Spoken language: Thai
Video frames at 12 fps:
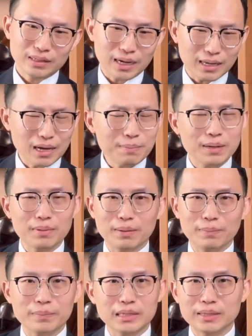ใส่ได้ไป
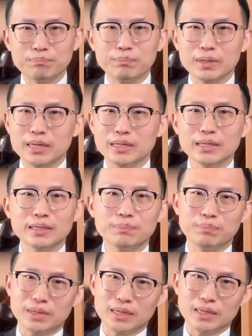แบบอีกสิปี
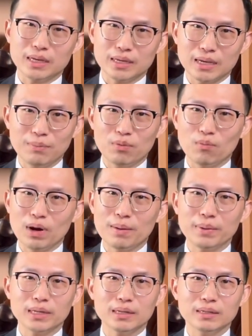20 ปี อย่างเงี้ย ผม
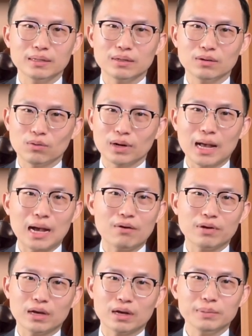ว่ามันรองเท้า
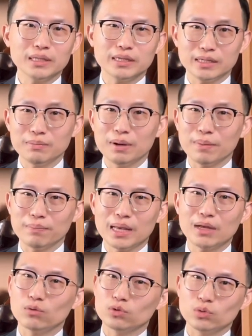เงี้ยก็เป็นสิ่งที่แบบ
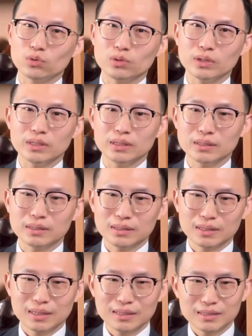น่าลงทุน
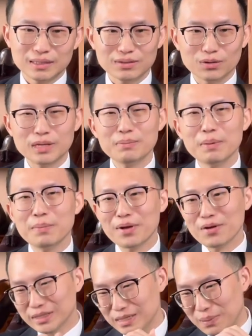โดยที่มันไม่
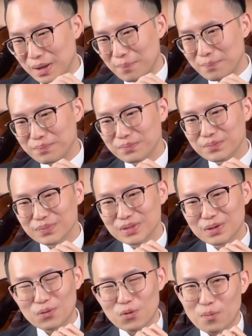ต้องซื้อแบบ
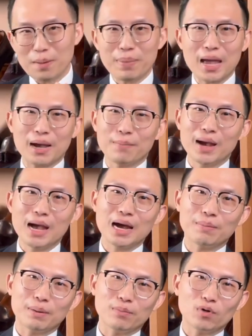โหแบบแพงมา
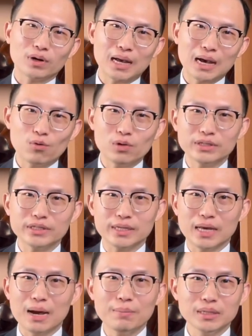กแบบรองเท้าคู่ละ
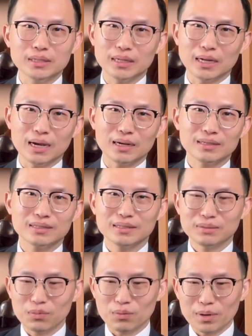สี่ห้าหมื่นอ่ะ
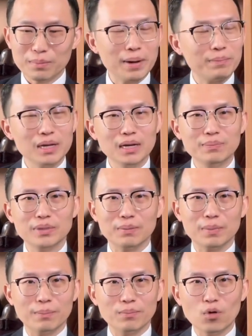ผมว่าแบบเริ่มจา
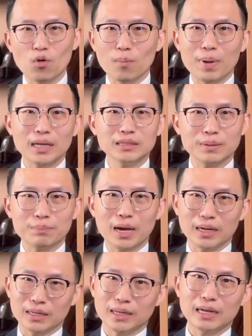กแบบหกพันเจ็ด
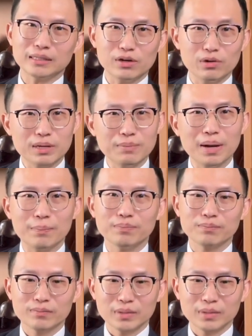พันก็ได้ เดี๋ยวนี้แบบ